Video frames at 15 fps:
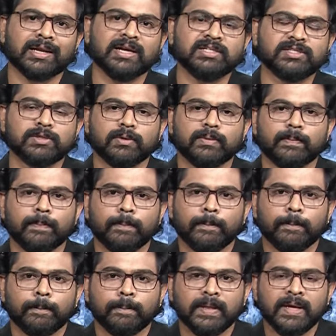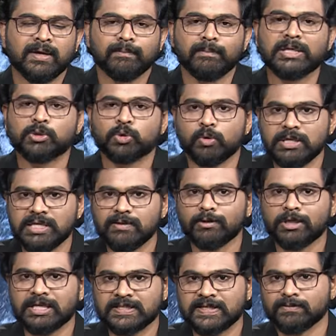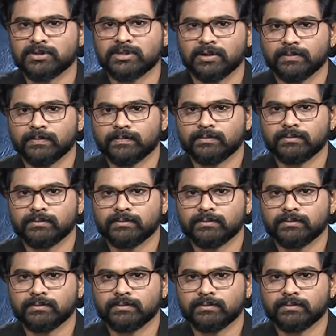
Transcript: రైట్స్లో బట్ కొన్ని ఉగ్ర సంస్థలు